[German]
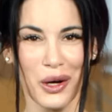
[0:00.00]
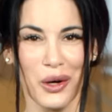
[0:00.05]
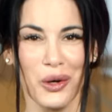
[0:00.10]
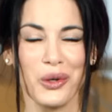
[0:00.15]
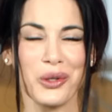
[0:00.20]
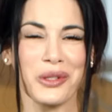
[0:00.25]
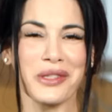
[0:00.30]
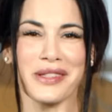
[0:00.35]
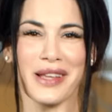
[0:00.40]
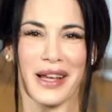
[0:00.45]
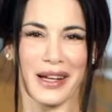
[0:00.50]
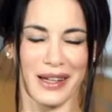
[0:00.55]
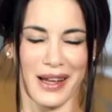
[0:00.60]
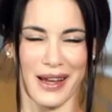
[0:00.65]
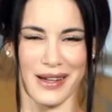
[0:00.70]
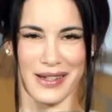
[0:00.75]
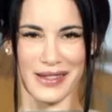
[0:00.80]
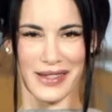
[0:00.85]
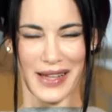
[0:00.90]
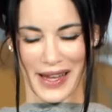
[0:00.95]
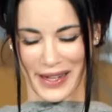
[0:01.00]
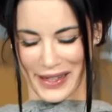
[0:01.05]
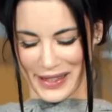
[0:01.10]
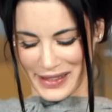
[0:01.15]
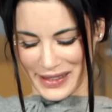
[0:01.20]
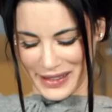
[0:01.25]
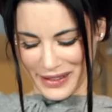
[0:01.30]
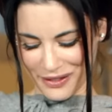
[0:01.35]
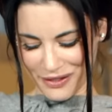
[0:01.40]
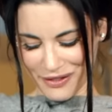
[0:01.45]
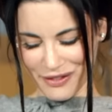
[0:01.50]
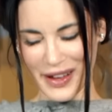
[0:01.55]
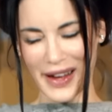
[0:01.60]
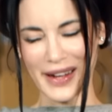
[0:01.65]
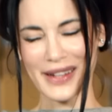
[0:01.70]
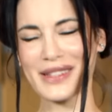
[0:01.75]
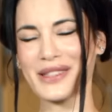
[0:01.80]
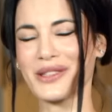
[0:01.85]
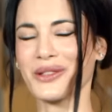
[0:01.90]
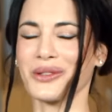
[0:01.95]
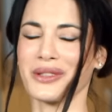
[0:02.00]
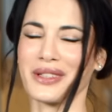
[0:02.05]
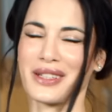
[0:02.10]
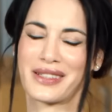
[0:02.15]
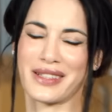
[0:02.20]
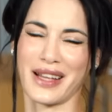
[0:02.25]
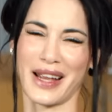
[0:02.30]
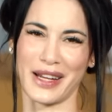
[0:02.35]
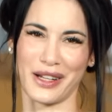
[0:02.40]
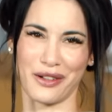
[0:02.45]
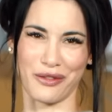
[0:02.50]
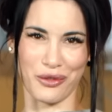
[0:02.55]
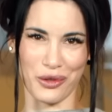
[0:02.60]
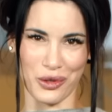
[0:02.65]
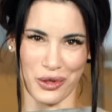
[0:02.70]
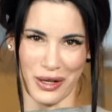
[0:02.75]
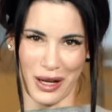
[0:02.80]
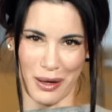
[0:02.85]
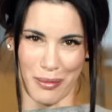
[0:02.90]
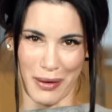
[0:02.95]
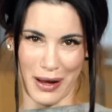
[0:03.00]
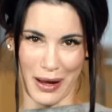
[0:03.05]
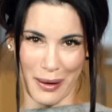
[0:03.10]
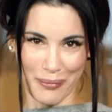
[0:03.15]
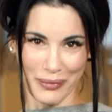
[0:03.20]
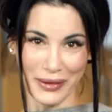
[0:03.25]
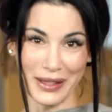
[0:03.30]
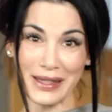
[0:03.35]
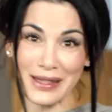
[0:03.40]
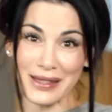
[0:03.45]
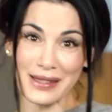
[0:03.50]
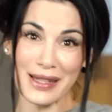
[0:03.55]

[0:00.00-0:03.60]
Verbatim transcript: Unser kleines Engelchen wächst und gedeiht wunderbar. Ist